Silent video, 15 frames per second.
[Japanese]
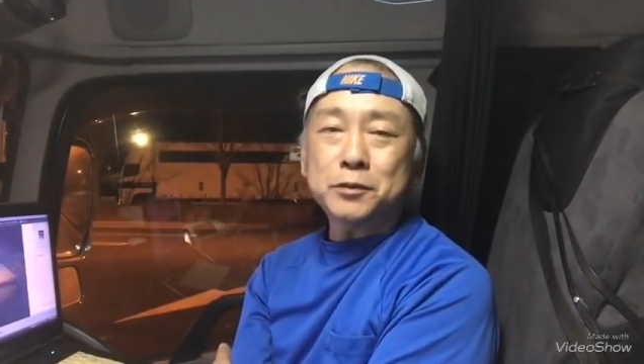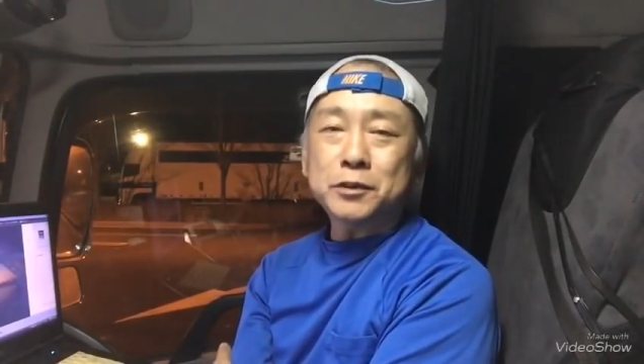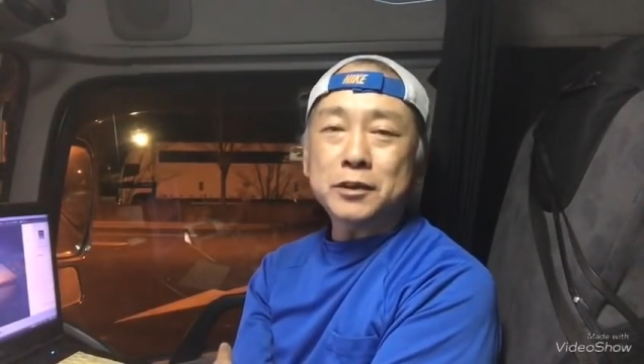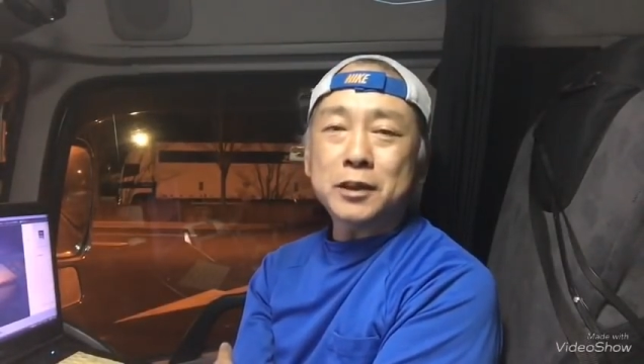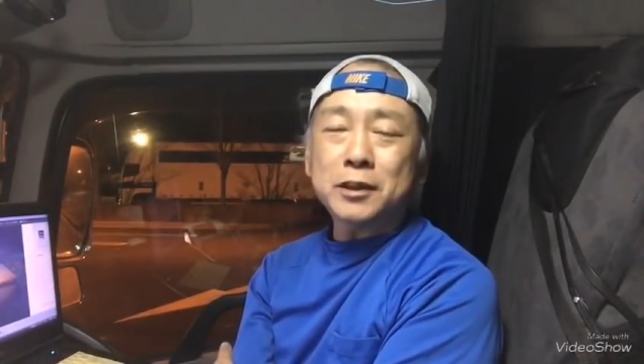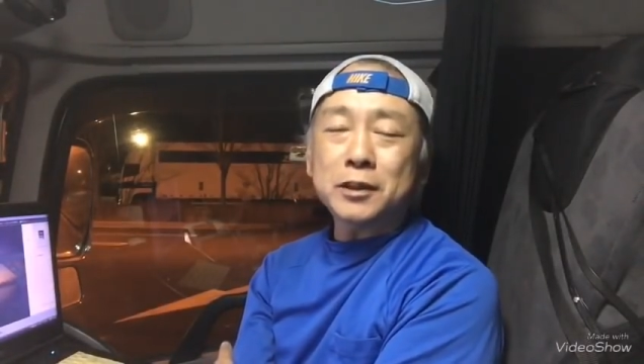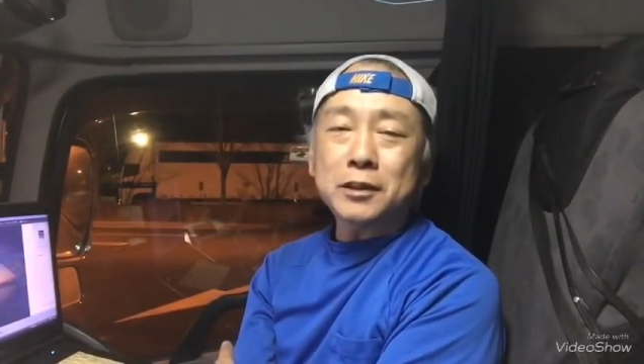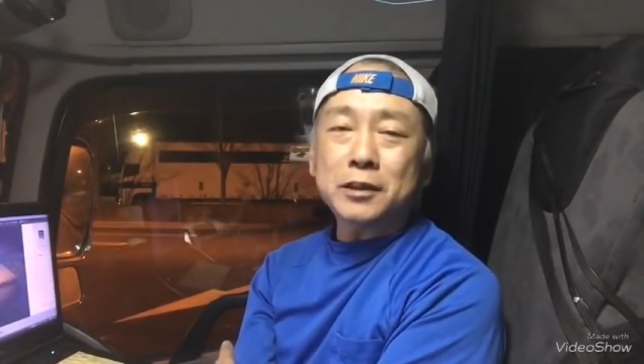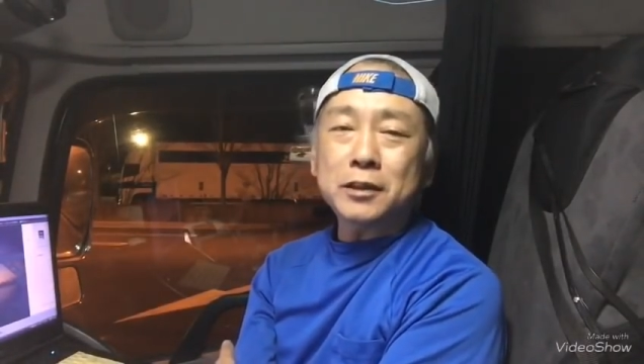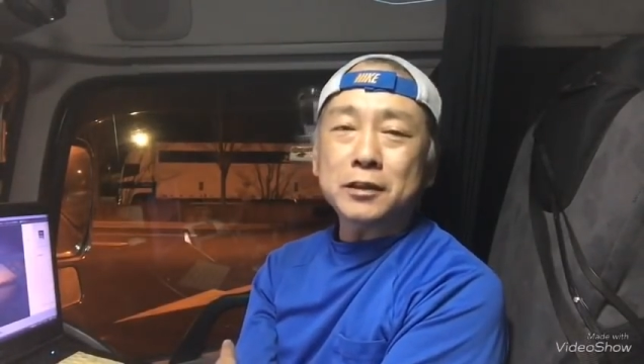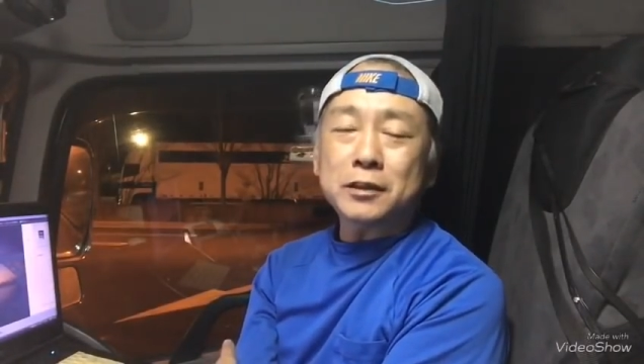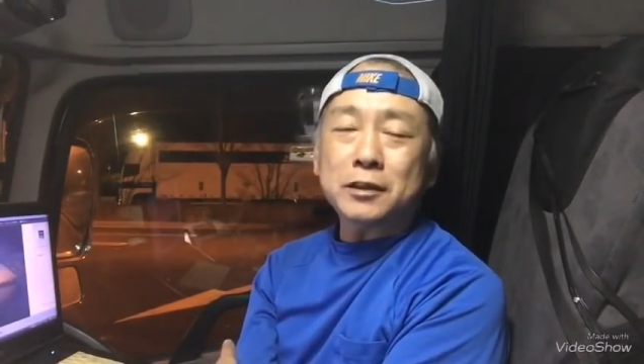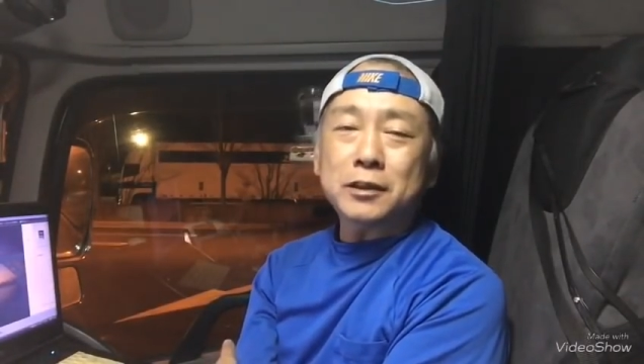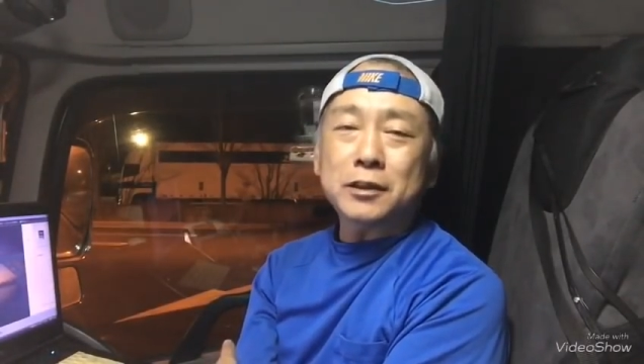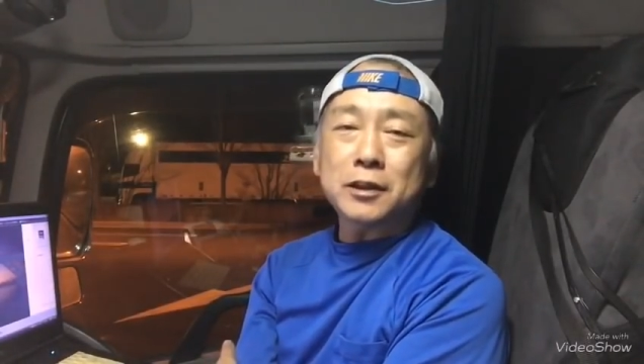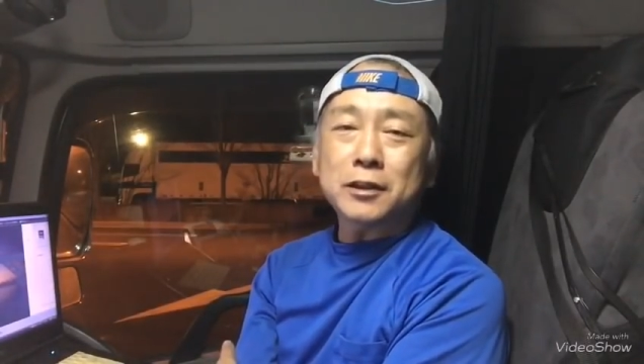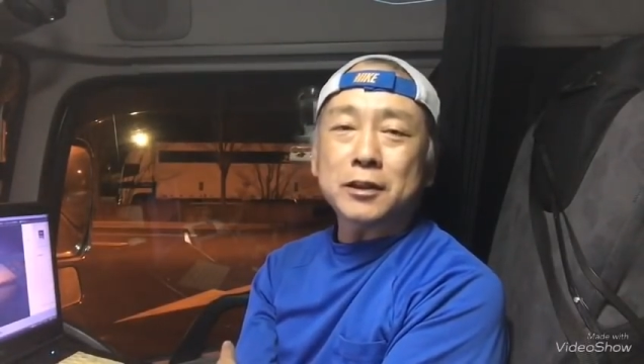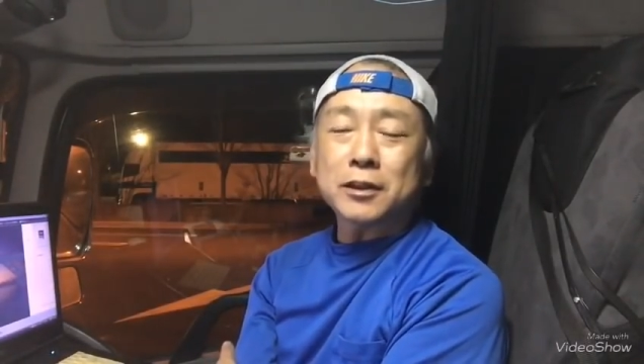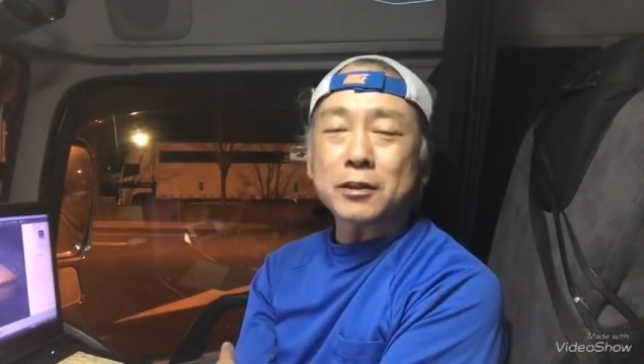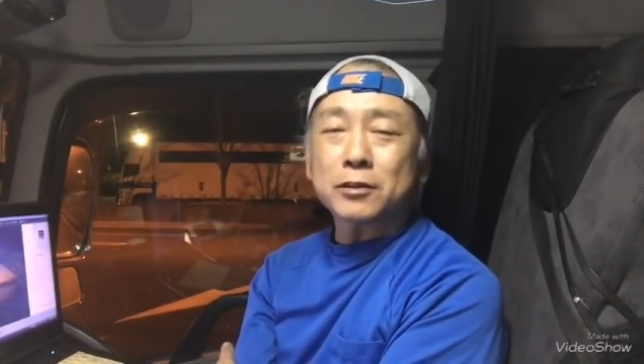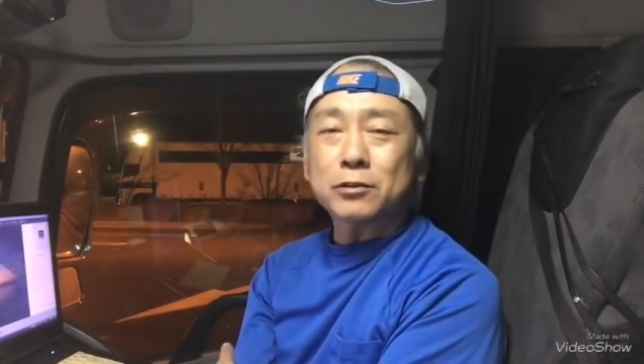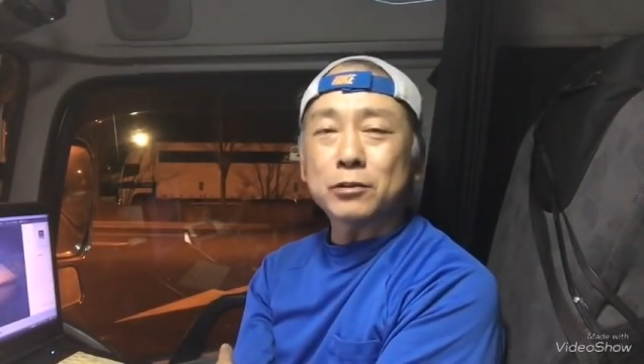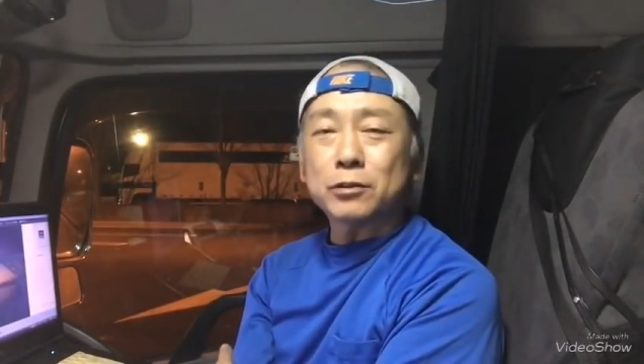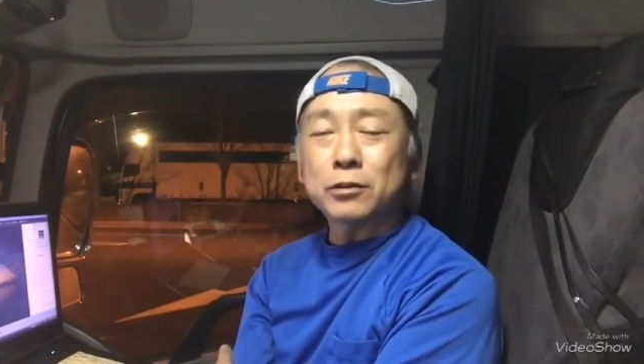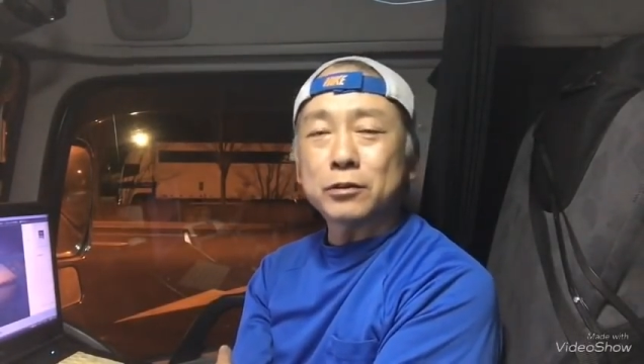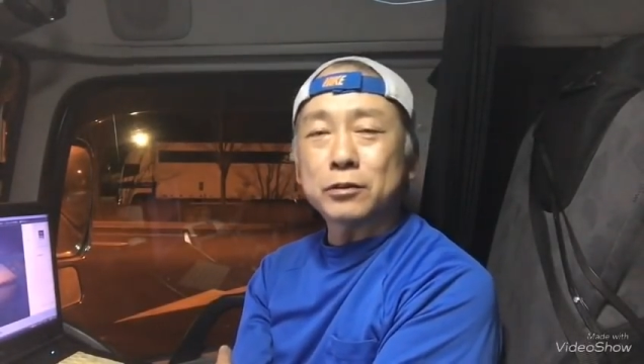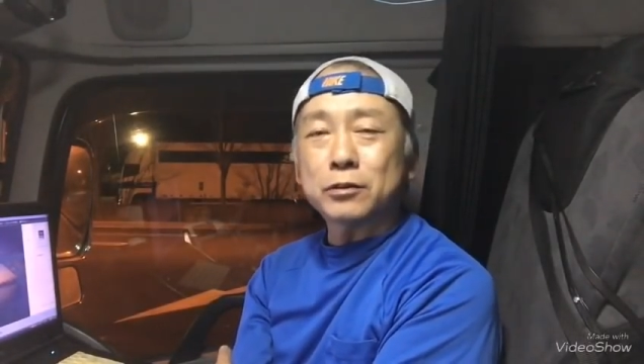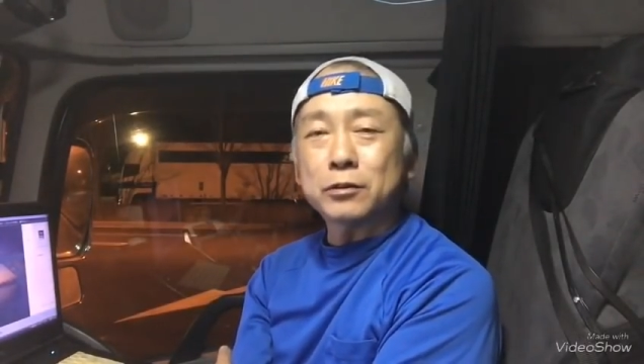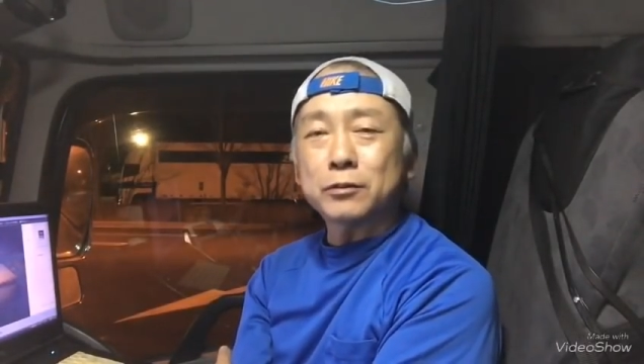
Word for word: 分なりに綺麗だなと、